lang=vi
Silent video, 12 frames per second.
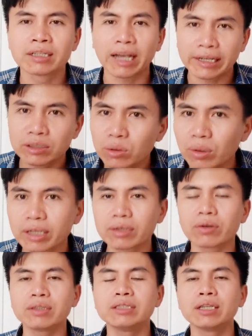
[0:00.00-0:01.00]
ngành du
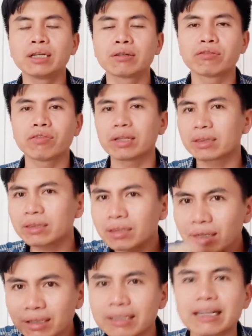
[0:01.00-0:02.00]
lịch nói riêng và
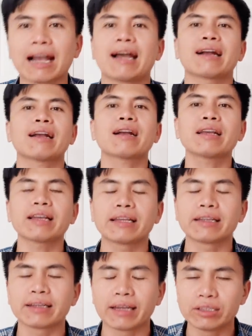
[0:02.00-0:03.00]
tất cả các cái
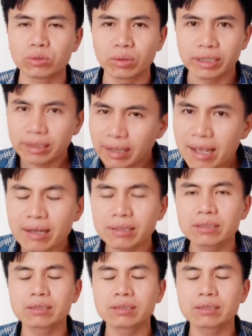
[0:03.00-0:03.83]
ngành nghề du lịch khác